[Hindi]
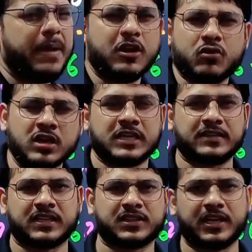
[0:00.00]
बिल्कुल जा
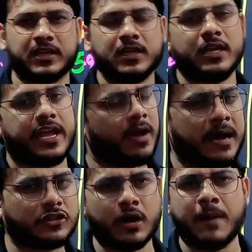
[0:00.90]
सकती है एक
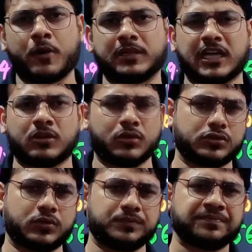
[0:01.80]
बात और आपको बताता हूं
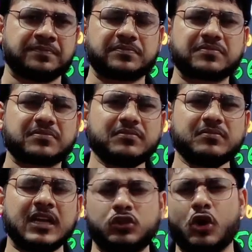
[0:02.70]
दोस्तों
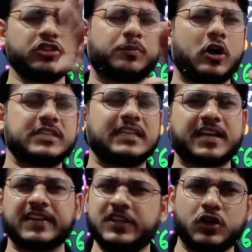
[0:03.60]
दोष बहुत ज्यादा
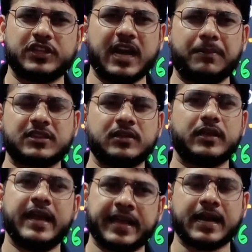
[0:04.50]
किसी को देना मत
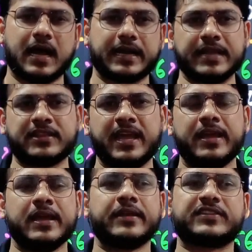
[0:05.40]
लेकिन हाँ कहते हैं
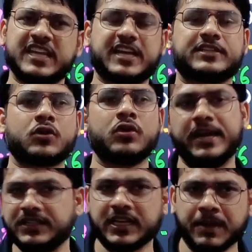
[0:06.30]
सीख जरूर
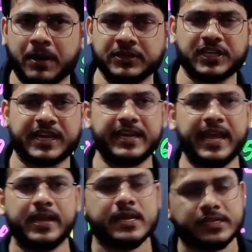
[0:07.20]
लेनी चाहिए भविष्य के लिए
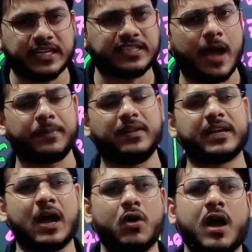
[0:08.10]
जैसे आपने
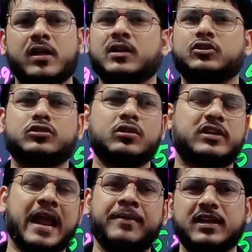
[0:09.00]
देखा होगा दोस्तों
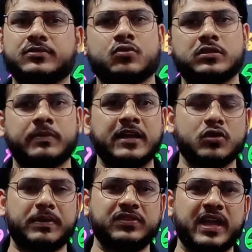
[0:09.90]
ड्राइविंग स्कूल्स वाले जो
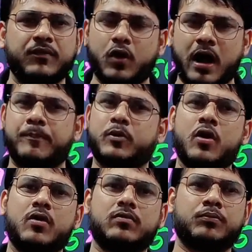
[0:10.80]
बंदे हैं वो आपको
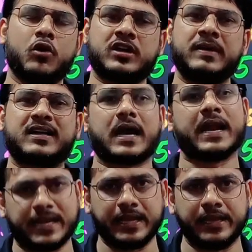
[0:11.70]
मोटिवेट
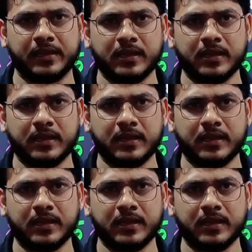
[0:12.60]
करेंगे ही